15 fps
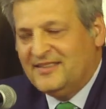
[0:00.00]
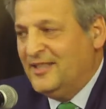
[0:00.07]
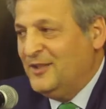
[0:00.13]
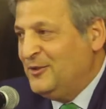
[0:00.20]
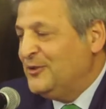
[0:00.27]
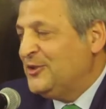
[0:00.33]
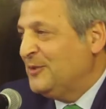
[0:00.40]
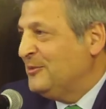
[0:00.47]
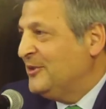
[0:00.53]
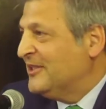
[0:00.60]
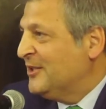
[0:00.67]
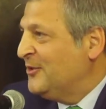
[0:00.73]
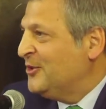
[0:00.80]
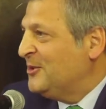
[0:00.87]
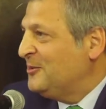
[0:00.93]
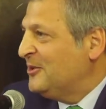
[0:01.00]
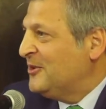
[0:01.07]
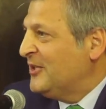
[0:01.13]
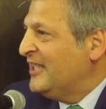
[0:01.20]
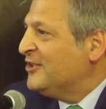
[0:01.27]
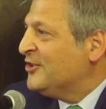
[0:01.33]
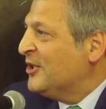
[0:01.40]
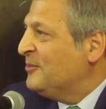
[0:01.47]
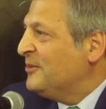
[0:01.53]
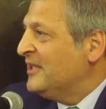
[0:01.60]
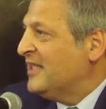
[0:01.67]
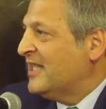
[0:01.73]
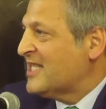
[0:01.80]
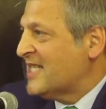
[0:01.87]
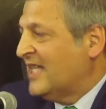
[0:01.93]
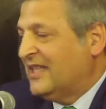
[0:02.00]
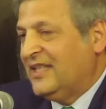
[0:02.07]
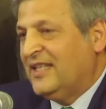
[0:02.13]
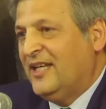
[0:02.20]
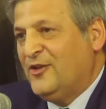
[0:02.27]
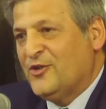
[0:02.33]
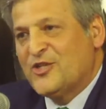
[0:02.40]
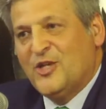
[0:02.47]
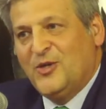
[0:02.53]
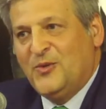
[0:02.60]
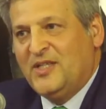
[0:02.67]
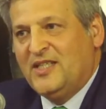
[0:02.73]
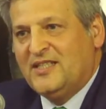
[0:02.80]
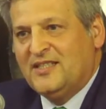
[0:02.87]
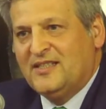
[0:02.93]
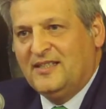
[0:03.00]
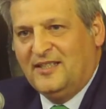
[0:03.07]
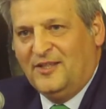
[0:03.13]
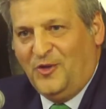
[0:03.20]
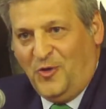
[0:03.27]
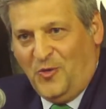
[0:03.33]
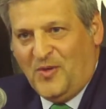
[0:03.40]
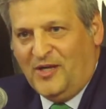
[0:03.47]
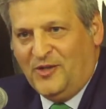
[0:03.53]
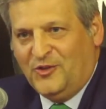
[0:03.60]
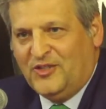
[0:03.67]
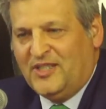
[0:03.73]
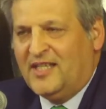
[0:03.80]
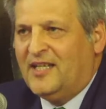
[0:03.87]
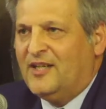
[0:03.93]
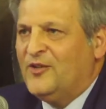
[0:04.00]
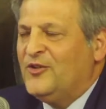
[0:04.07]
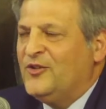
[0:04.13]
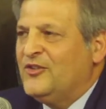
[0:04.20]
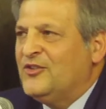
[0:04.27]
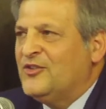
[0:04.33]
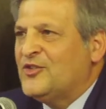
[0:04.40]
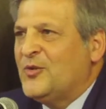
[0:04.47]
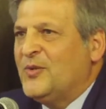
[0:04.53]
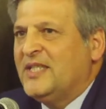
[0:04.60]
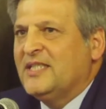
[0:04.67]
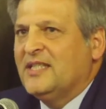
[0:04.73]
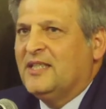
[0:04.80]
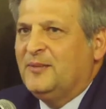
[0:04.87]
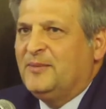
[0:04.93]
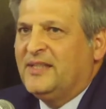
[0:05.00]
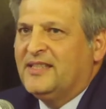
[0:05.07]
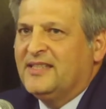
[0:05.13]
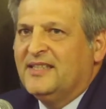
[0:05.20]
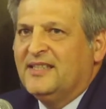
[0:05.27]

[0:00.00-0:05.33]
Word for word: El último, este último, tiene una historia muy interesante que José Luis nos va a contar algo sobre este tema.